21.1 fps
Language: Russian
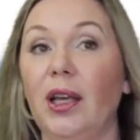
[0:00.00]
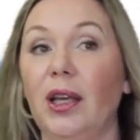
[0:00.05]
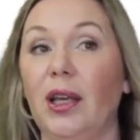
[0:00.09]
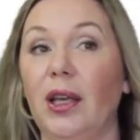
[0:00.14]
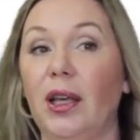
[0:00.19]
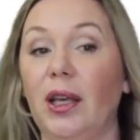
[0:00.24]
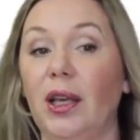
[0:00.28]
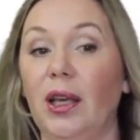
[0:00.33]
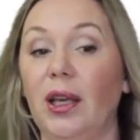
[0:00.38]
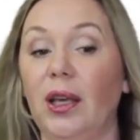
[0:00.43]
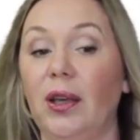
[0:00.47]

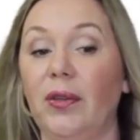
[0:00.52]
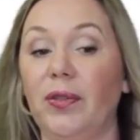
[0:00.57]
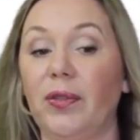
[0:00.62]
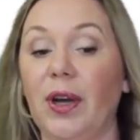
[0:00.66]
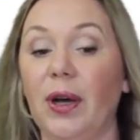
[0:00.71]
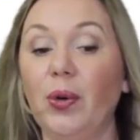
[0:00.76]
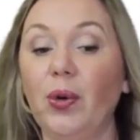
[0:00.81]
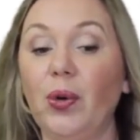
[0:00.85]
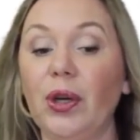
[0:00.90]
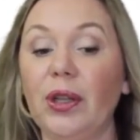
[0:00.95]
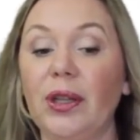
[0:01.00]
И в
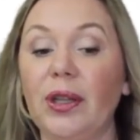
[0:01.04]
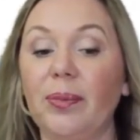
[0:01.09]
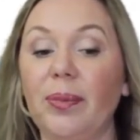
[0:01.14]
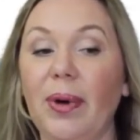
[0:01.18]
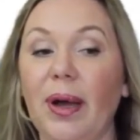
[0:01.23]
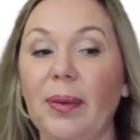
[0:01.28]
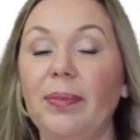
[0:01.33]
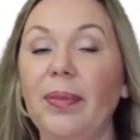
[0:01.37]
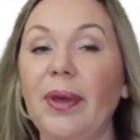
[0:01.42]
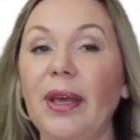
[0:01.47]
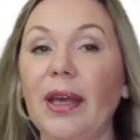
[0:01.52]
какой-то
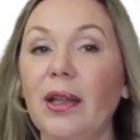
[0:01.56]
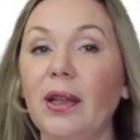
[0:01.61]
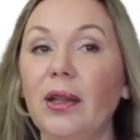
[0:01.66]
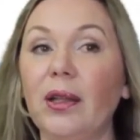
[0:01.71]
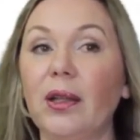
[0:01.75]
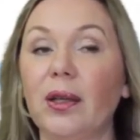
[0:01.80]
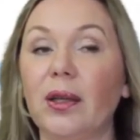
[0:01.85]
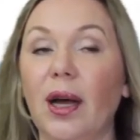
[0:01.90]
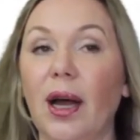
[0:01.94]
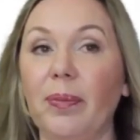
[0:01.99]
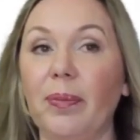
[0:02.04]

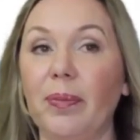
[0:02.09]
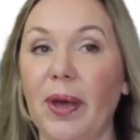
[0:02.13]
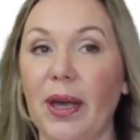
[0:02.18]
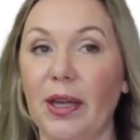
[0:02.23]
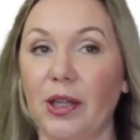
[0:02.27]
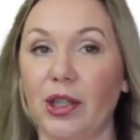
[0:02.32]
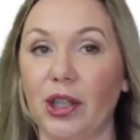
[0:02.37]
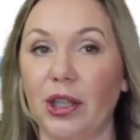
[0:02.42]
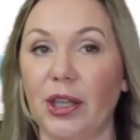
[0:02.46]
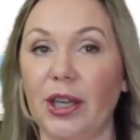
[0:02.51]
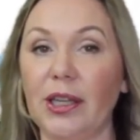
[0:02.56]
момент,
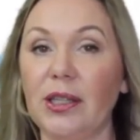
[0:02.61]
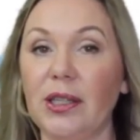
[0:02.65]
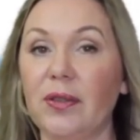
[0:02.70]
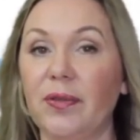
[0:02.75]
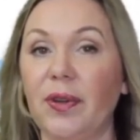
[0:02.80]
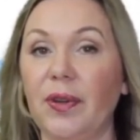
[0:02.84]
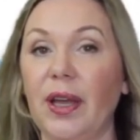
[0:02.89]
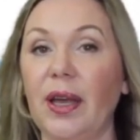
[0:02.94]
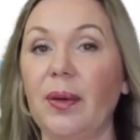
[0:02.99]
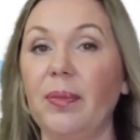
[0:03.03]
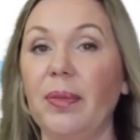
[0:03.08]
опять же,
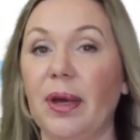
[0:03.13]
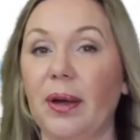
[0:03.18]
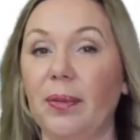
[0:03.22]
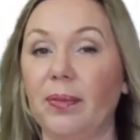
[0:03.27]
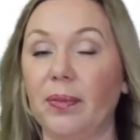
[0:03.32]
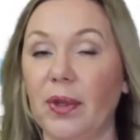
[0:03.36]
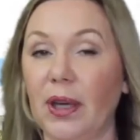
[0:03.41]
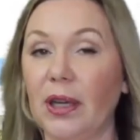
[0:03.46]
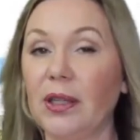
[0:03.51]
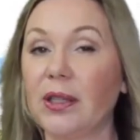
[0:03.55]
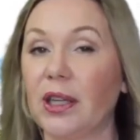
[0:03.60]
есть
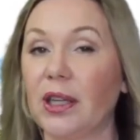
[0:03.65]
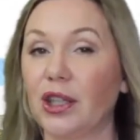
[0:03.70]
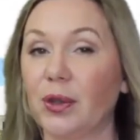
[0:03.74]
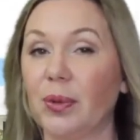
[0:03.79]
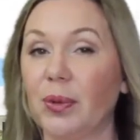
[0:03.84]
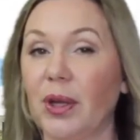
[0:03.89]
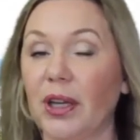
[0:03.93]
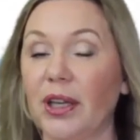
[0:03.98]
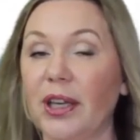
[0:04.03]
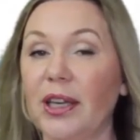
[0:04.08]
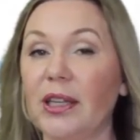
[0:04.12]
время, да,
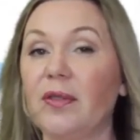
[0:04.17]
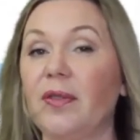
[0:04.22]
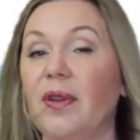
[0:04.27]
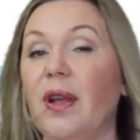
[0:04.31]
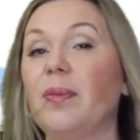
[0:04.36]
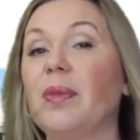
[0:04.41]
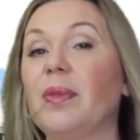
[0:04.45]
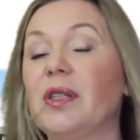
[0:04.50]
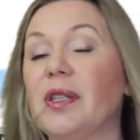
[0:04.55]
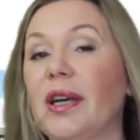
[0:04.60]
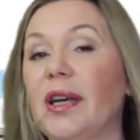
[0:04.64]
скажем так, есть
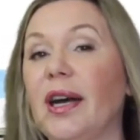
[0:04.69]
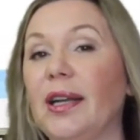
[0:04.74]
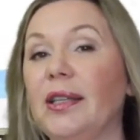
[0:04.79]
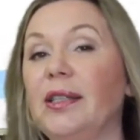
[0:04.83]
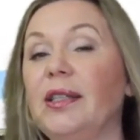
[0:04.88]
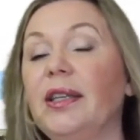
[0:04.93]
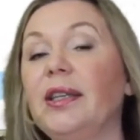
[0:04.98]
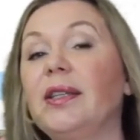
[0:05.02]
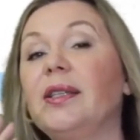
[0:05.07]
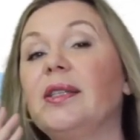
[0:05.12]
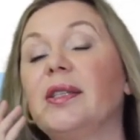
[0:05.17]
время
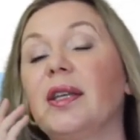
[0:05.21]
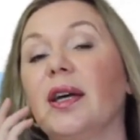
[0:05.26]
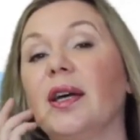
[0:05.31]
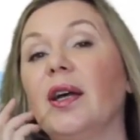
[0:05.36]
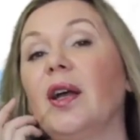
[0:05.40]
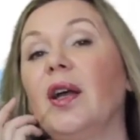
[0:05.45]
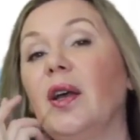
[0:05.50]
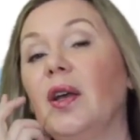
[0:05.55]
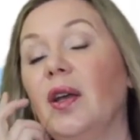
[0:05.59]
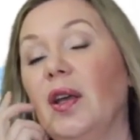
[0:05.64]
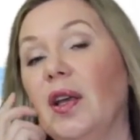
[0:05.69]

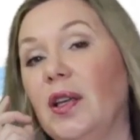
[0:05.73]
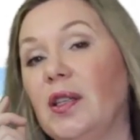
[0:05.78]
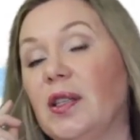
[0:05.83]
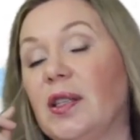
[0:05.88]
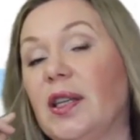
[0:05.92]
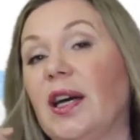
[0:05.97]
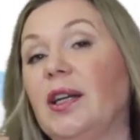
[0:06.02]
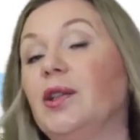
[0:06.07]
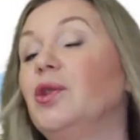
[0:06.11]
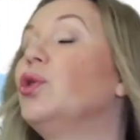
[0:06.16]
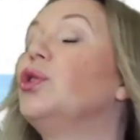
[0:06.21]
сходиться и
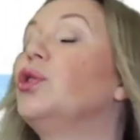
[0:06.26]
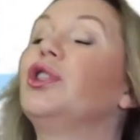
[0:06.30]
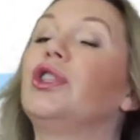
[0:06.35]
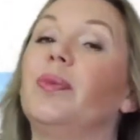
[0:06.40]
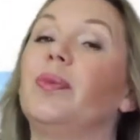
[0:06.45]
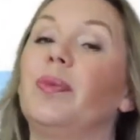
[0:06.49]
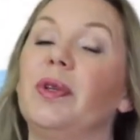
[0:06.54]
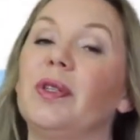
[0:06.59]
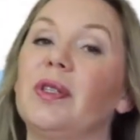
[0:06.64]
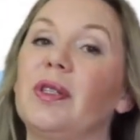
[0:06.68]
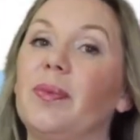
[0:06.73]
искать
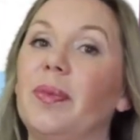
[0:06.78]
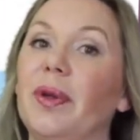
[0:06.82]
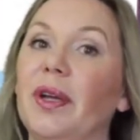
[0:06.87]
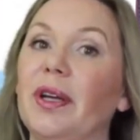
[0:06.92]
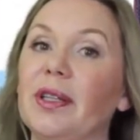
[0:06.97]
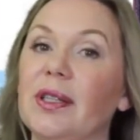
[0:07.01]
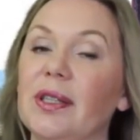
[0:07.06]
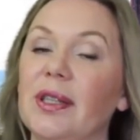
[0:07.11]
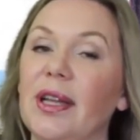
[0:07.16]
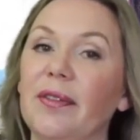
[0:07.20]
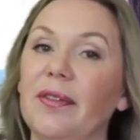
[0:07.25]
точки
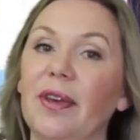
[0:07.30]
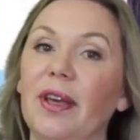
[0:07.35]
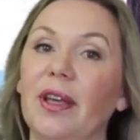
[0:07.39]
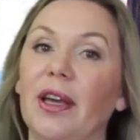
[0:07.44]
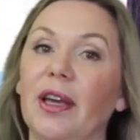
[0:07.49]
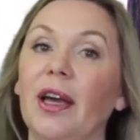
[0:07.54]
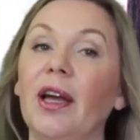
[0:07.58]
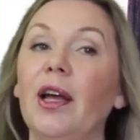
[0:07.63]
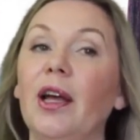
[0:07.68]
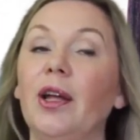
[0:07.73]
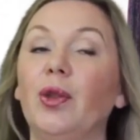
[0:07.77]

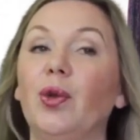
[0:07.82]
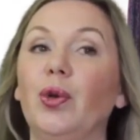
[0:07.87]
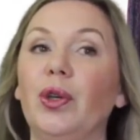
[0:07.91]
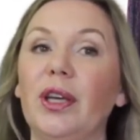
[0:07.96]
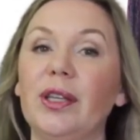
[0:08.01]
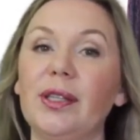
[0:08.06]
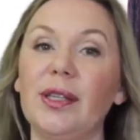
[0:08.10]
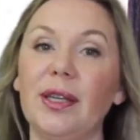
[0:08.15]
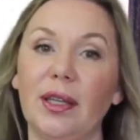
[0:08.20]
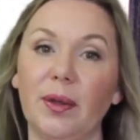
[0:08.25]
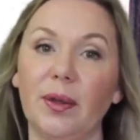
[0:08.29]
соприкосновения. Но
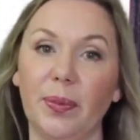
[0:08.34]
если